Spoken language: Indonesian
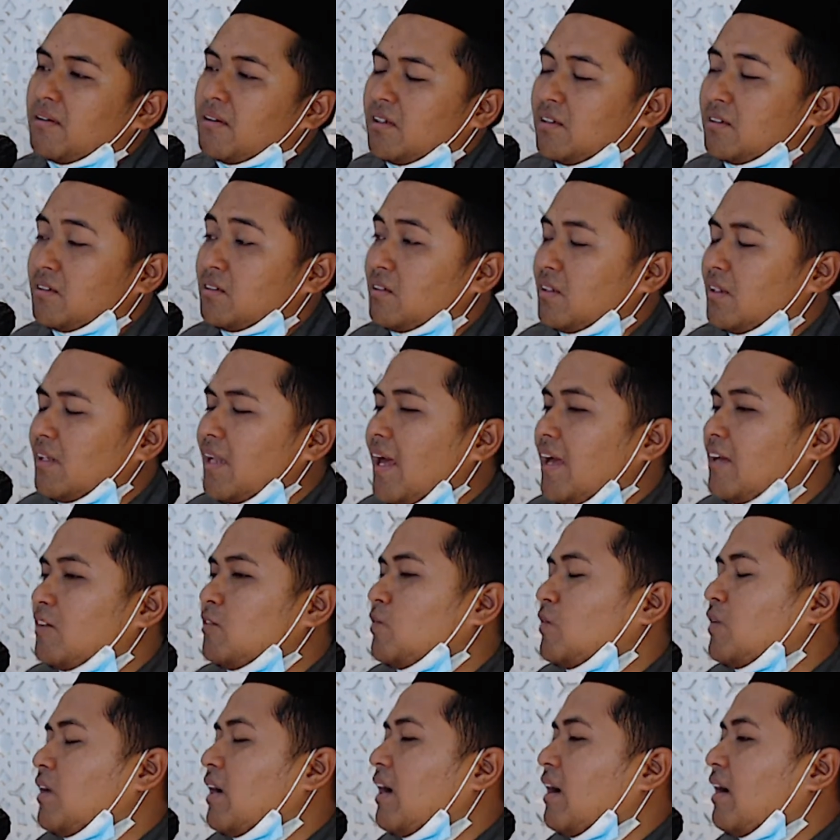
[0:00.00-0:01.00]
istilah
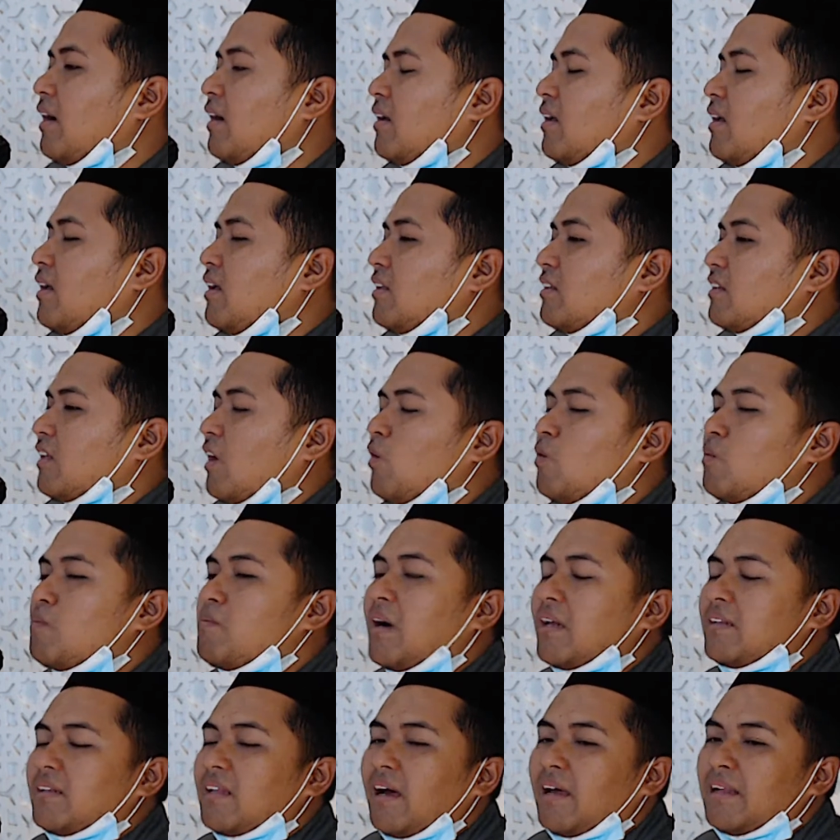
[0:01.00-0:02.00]
juga
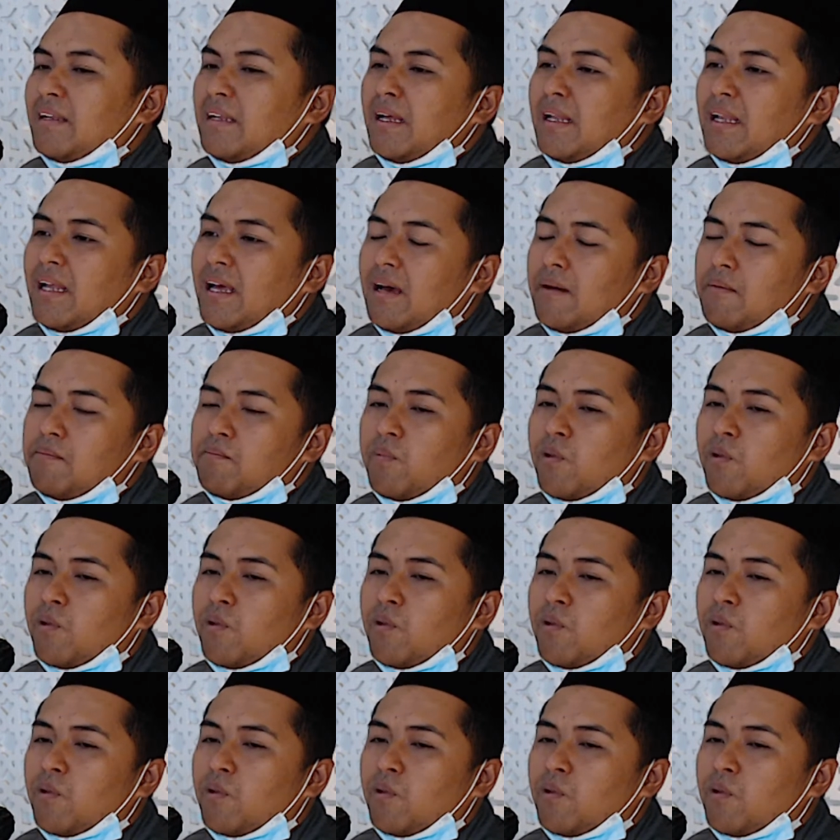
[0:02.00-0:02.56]
taubat adalah